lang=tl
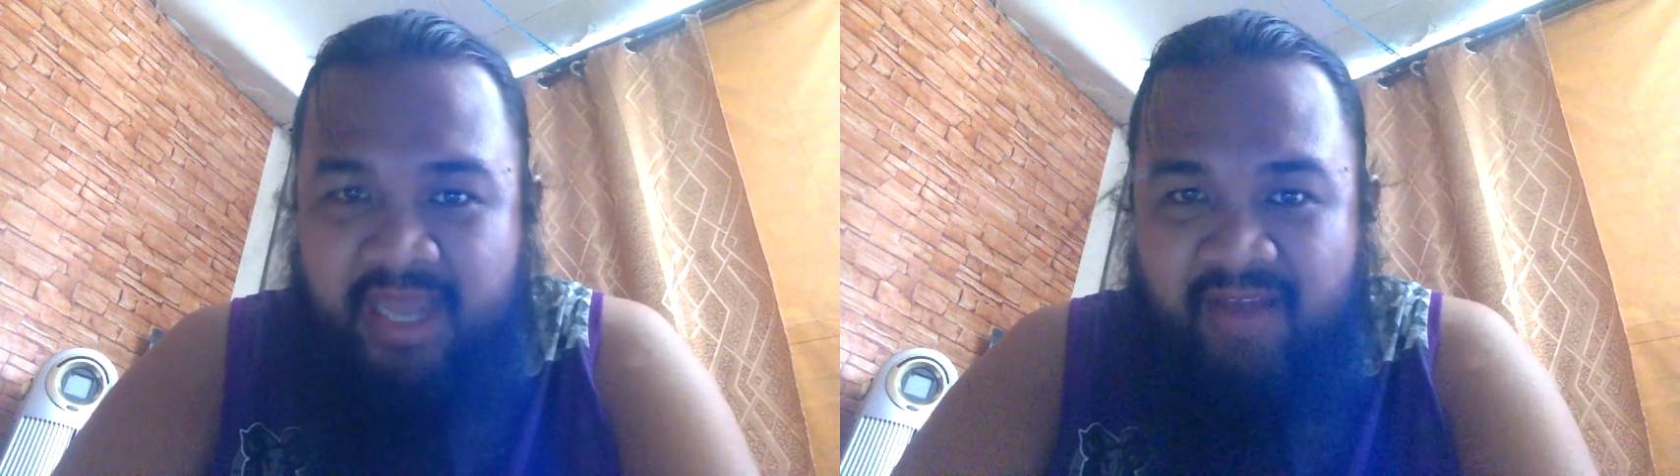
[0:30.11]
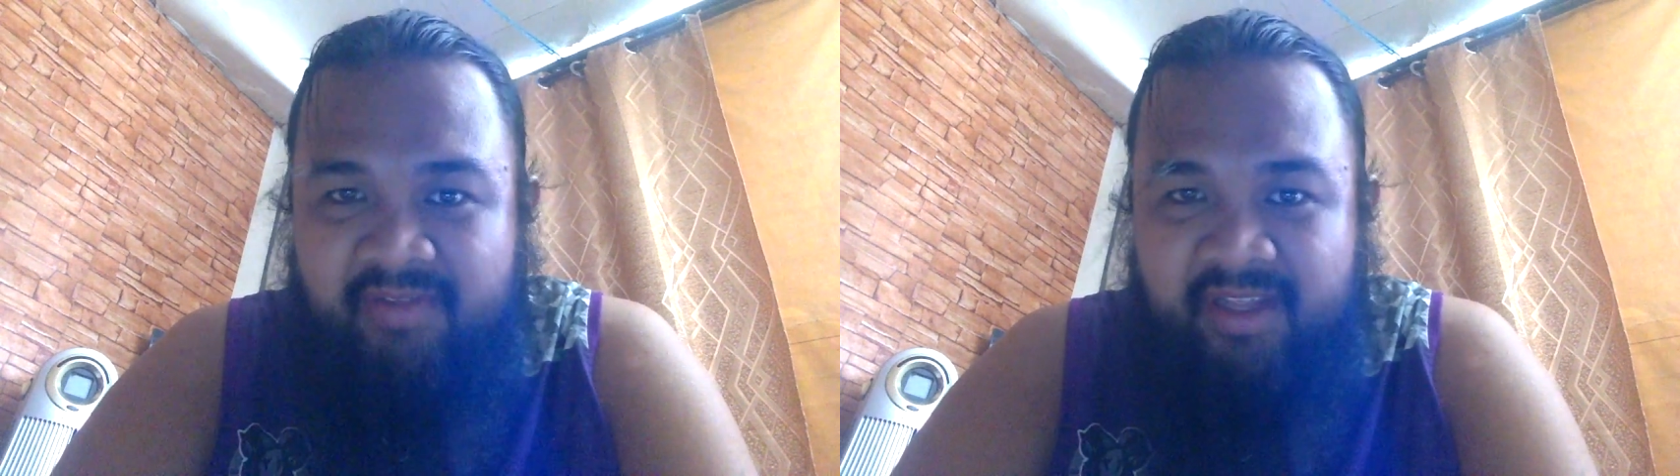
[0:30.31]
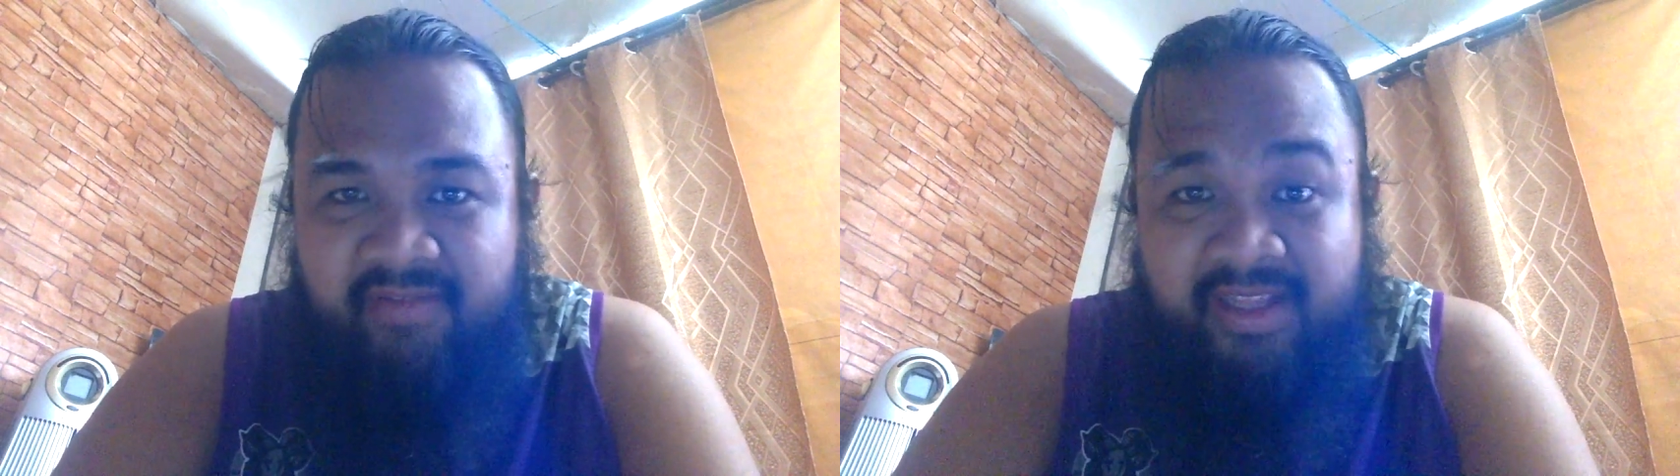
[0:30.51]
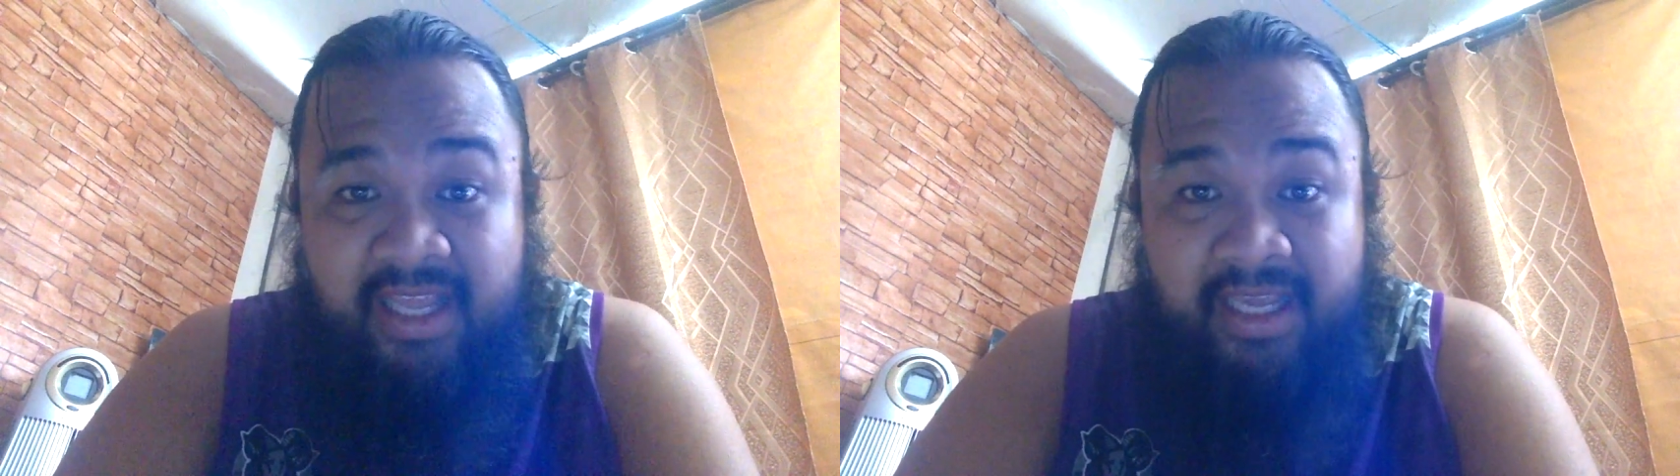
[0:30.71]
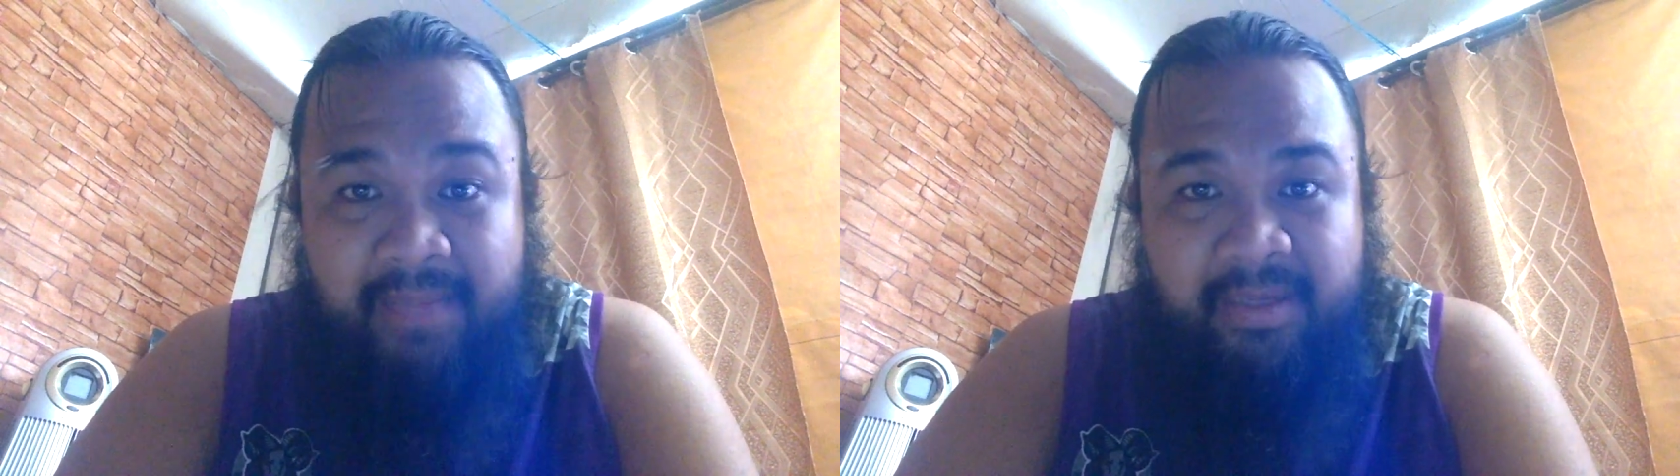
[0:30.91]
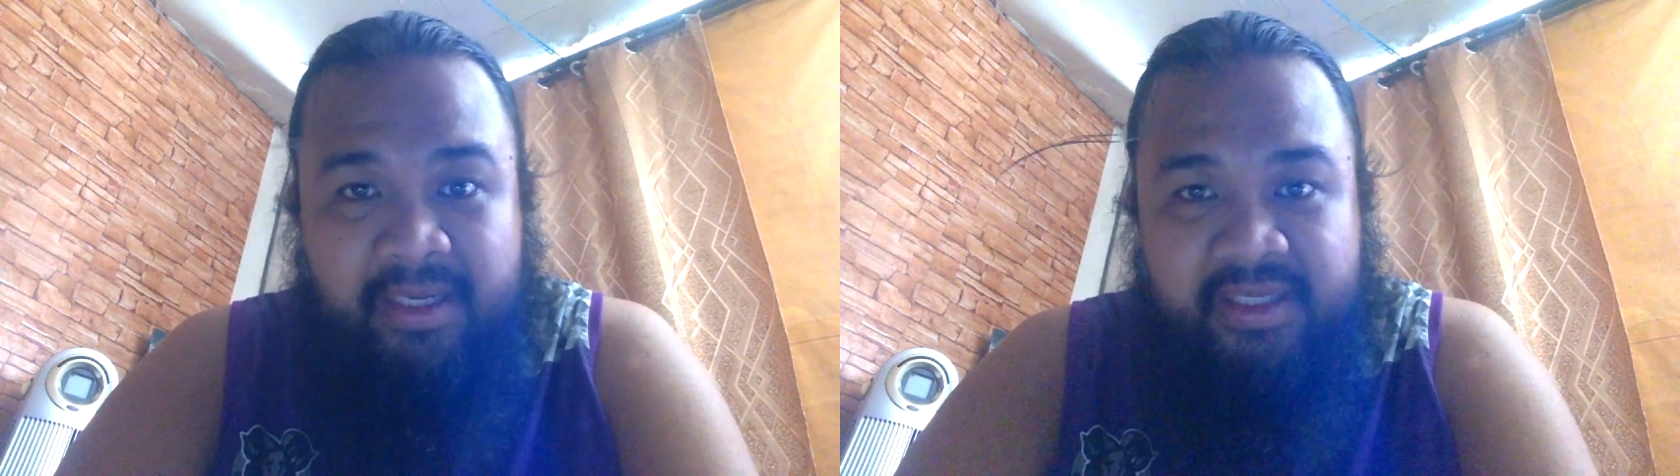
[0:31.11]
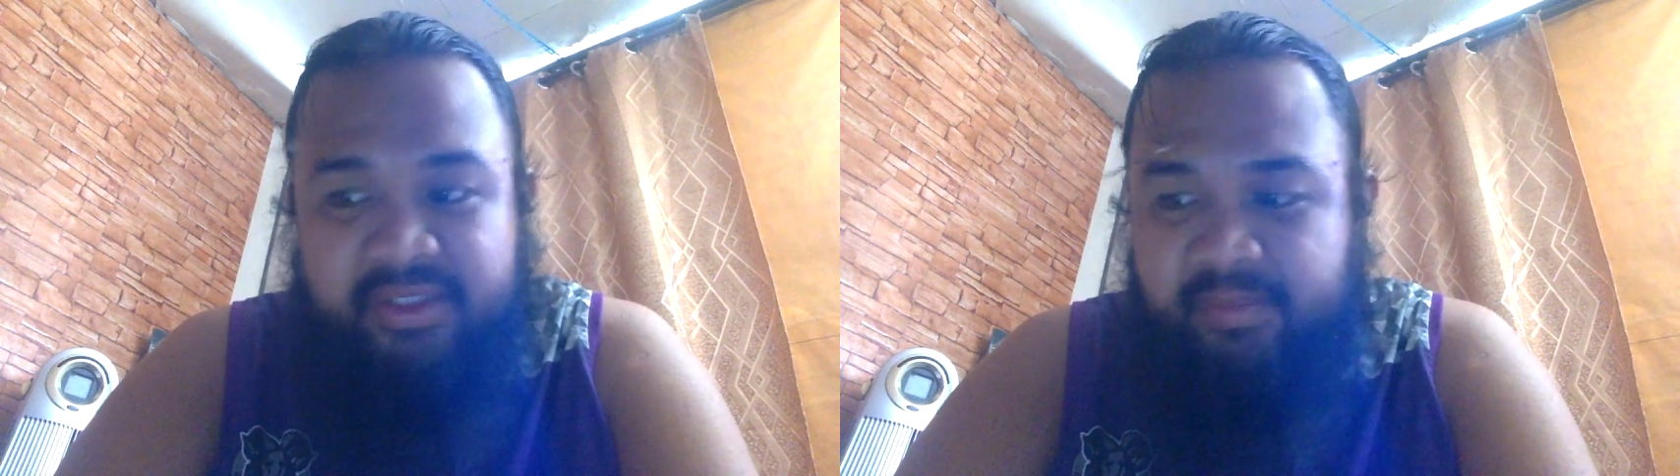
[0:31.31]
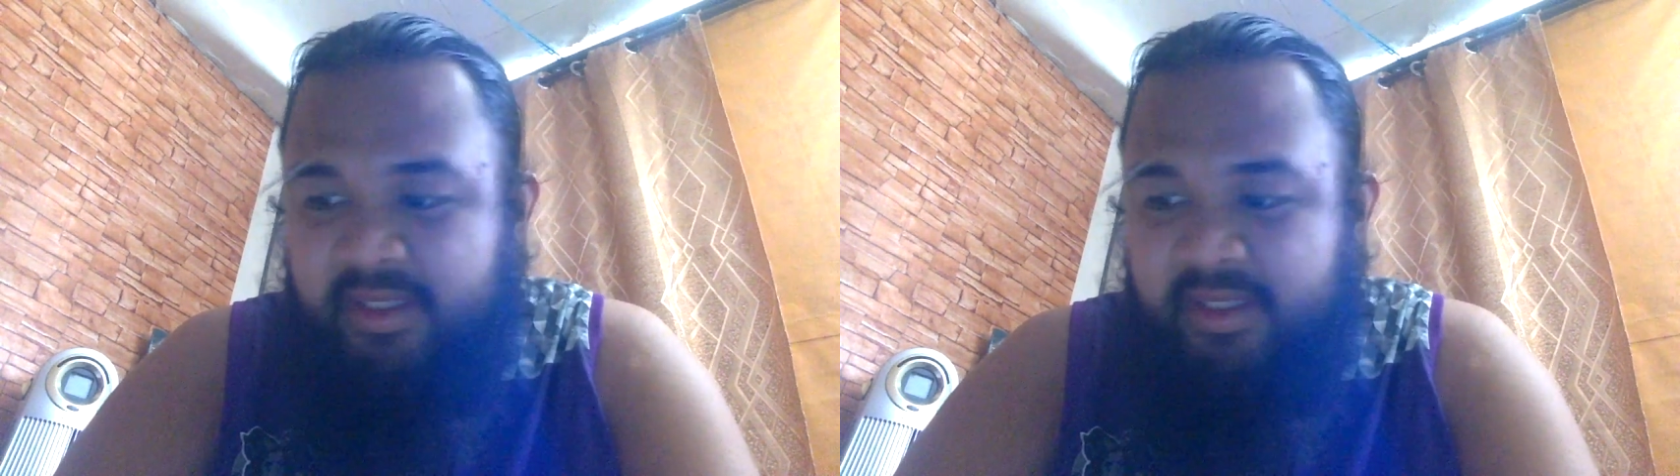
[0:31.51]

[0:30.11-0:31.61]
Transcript: I haven't even taken my lunch.